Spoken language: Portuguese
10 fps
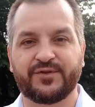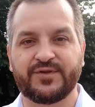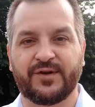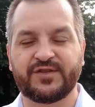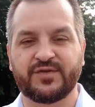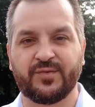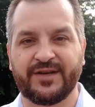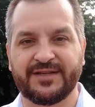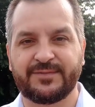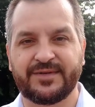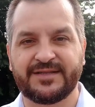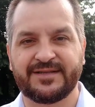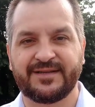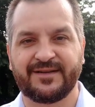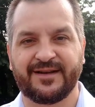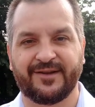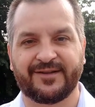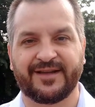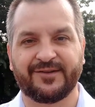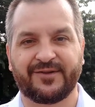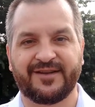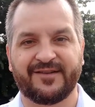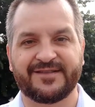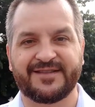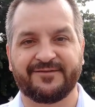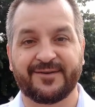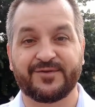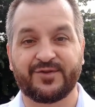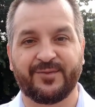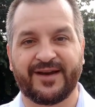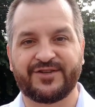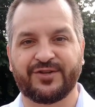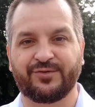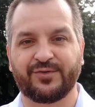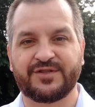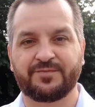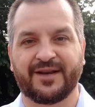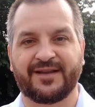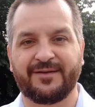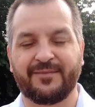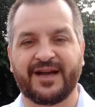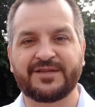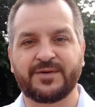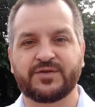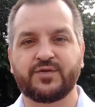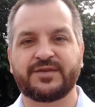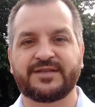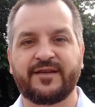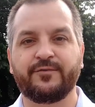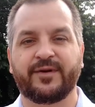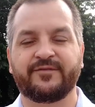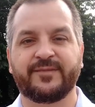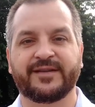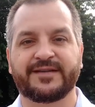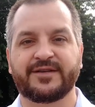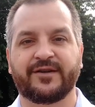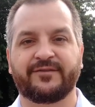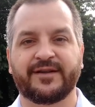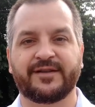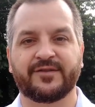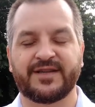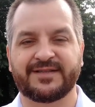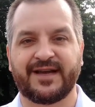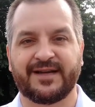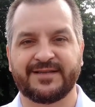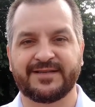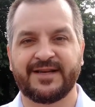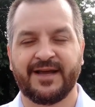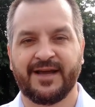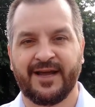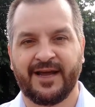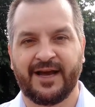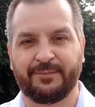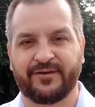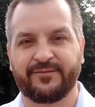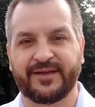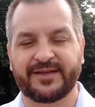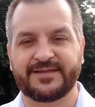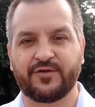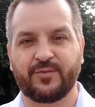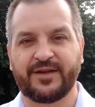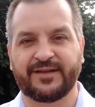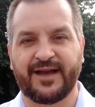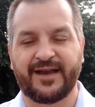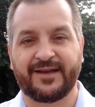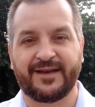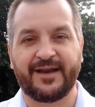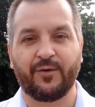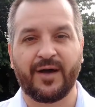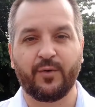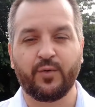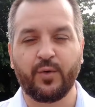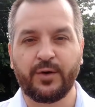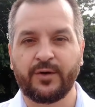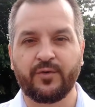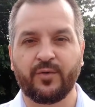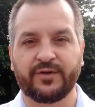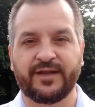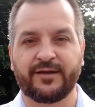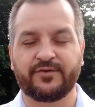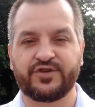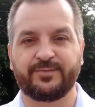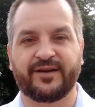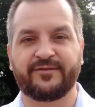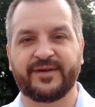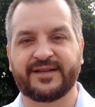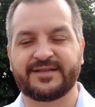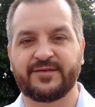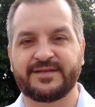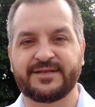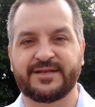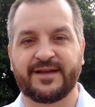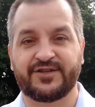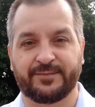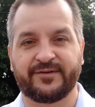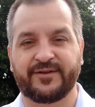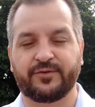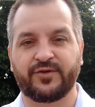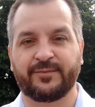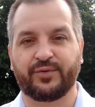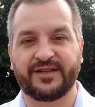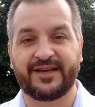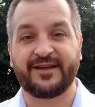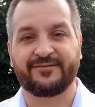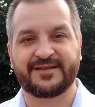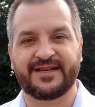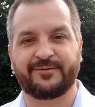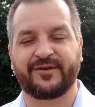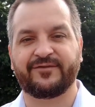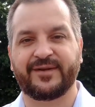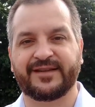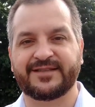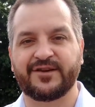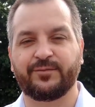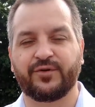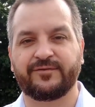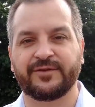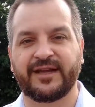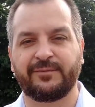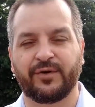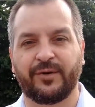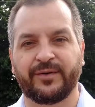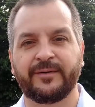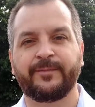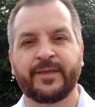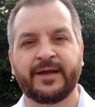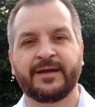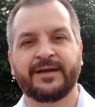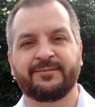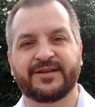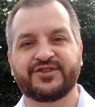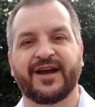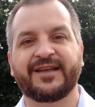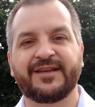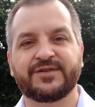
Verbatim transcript: para os nossos munícipes. Eu entendo que nós devemos tomar atitudes para que mais pessoas tenham pavimentação na frente das suas casas. A pavimentação comunitária não é o único modelo de pavimentação existente. A prefeitura poderia fazer a pavimentação por vontade própria. Mas já que